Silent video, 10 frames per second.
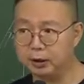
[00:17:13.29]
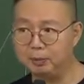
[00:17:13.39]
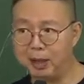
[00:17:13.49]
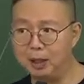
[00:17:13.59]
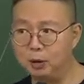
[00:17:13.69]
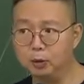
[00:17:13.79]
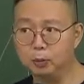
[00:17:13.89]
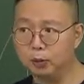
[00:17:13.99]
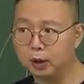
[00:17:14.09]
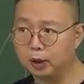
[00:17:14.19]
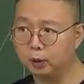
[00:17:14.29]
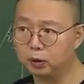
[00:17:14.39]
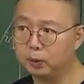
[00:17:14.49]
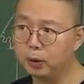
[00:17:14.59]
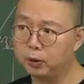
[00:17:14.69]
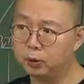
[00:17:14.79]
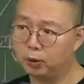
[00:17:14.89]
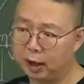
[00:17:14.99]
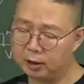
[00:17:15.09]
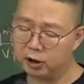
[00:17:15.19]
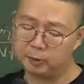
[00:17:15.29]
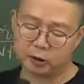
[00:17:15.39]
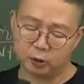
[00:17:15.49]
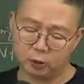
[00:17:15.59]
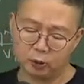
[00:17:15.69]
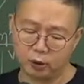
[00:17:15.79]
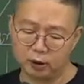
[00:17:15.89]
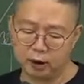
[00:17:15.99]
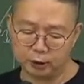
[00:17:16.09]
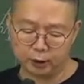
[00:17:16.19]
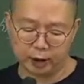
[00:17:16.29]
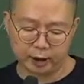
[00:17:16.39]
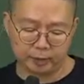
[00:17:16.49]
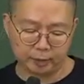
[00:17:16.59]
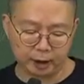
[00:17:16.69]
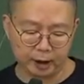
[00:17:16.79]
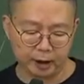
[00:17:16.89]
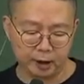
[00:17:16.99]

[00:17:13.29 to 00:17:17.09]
말로는 못하고 서면으로 행정심판 청구서를 제출해야 됩니다.